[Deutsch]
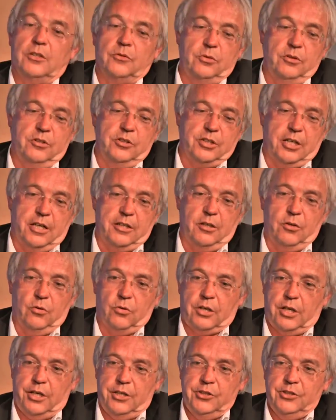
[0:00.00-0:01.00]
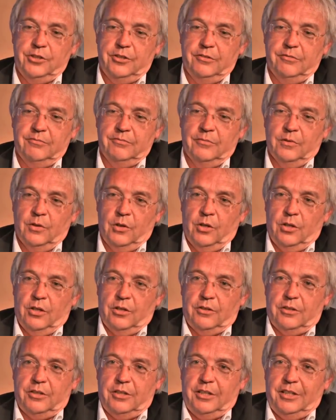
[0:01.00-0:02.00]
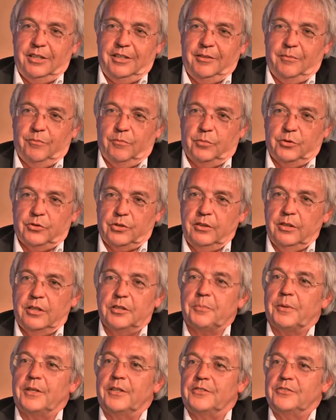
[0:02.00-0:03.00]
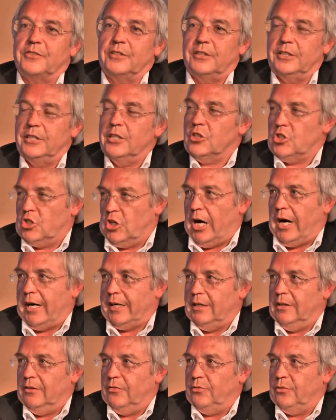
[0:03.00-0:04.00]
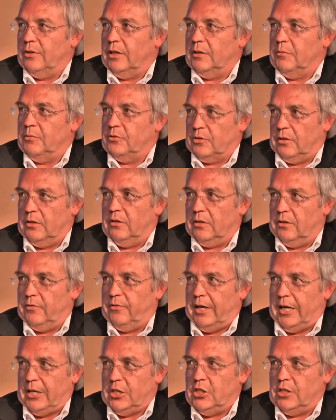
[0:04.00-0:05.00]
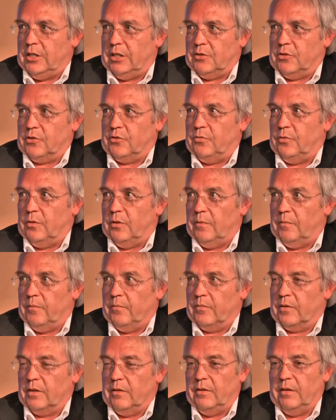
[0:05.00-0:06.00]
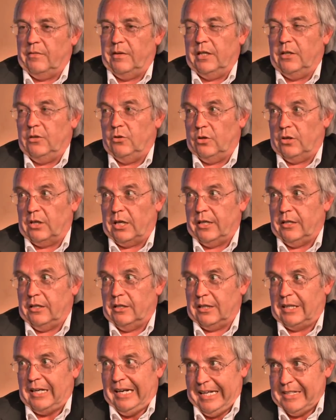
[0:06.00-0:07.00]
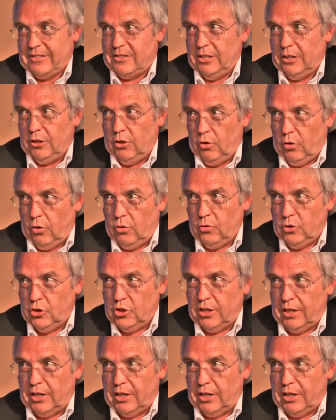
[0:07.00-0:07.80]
natürlich eine Location, die besonders prädestiniert scheint für eine besondere Veranstaltungsform. Wir werden dort eine Classic Lounge